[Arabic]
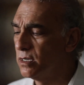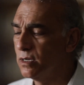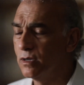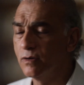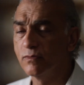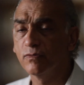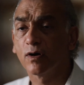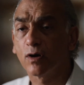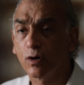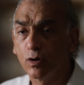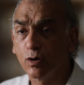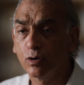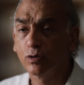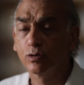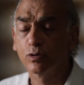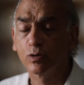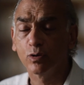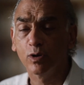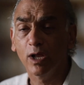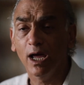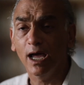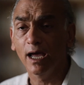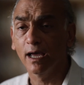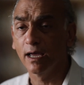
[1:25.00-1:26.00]
فقلت
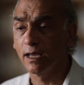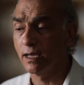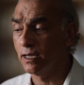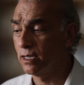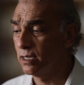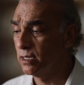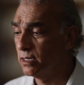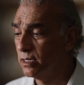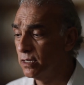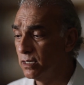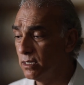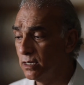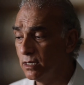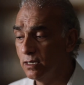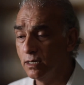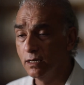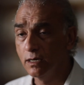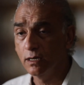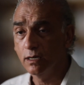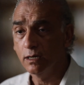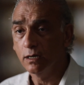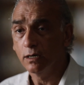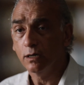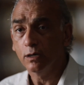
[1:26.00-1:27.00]
له
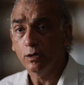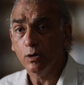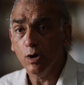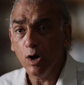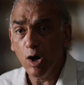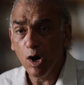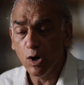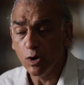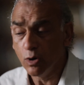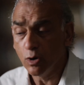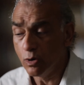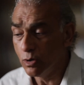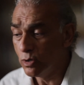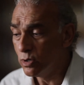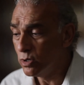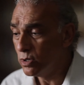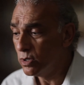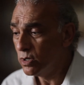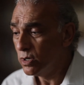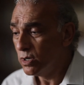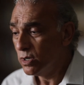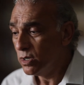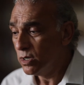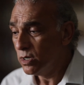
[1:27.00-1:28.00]
اوه
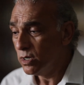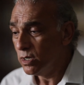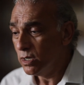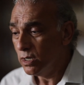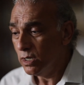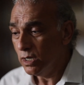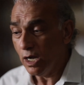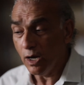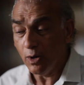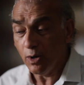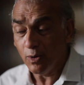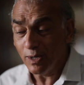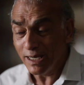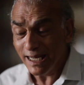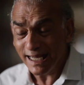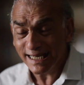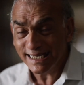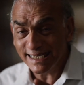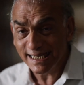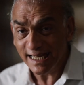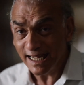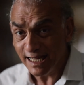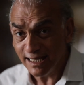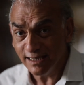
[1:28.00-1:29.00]

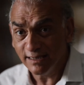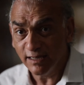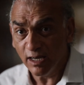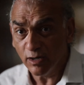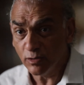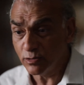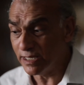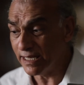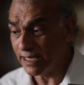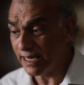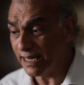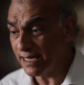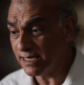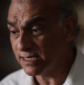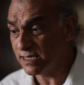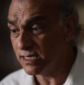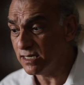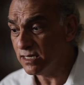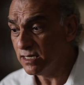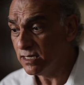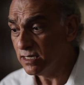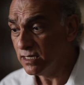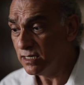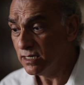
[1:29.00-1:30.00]
اولست انت
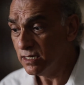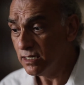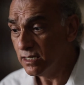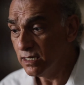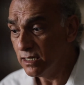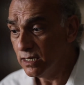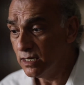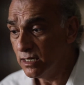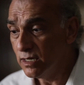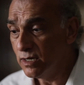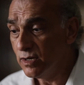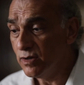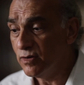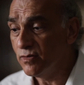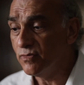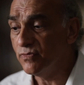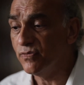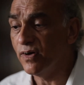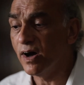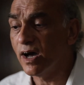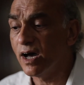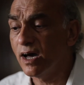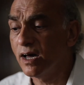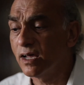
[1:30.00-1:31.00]
اوديريزي
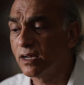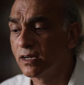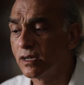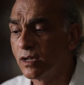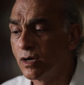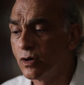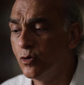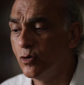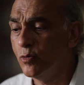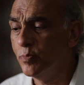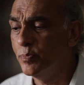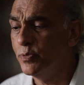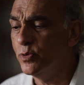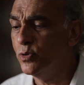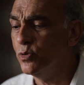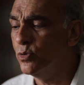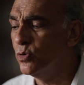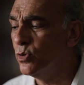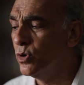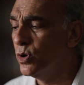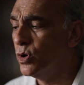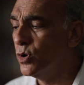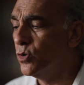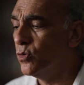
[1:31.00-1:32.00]
فخر جوبيو
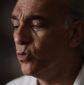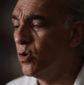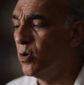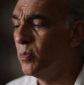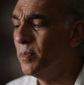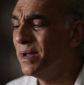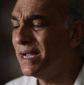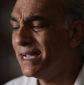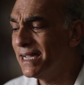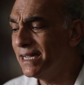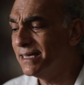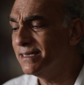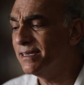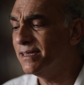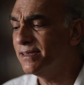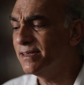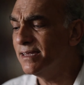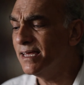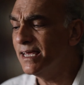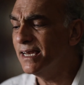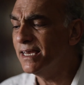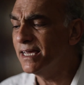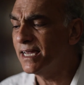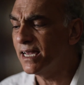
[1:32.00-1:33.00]
ومجد
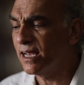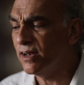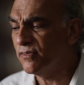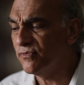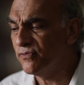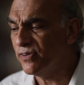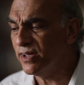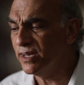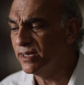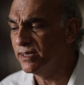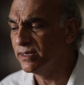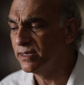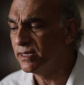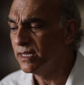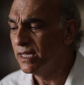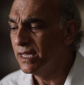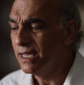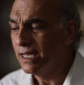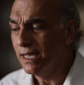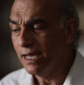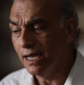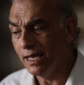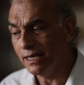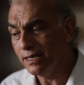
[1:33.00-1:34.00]
ذلك الفن
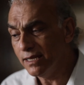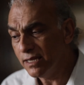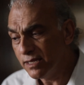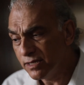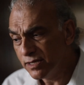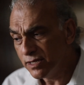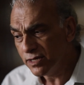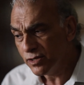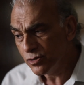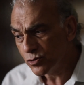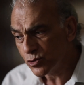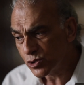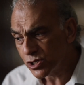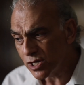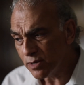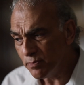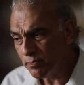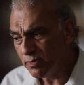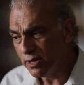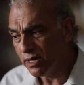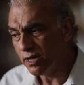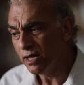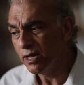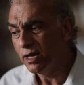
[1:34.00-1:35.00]
الذي
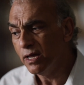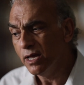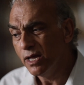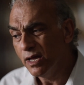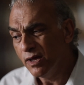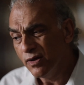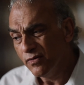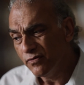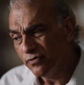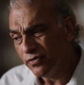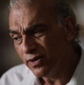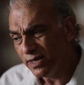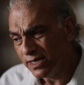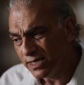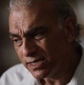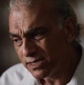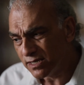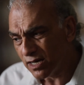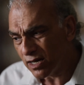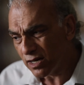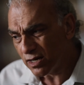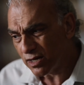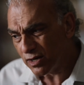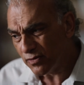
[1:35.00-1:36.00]
يسمى فن
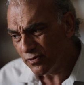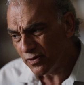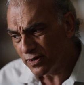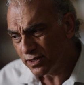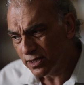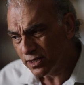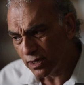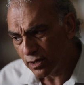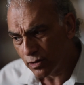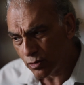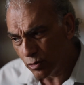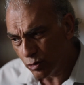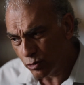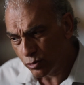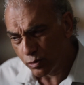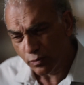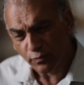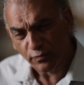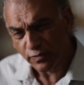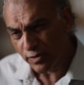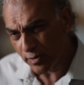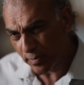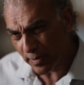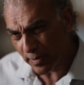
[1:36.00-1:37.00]
زخرفه الكتب في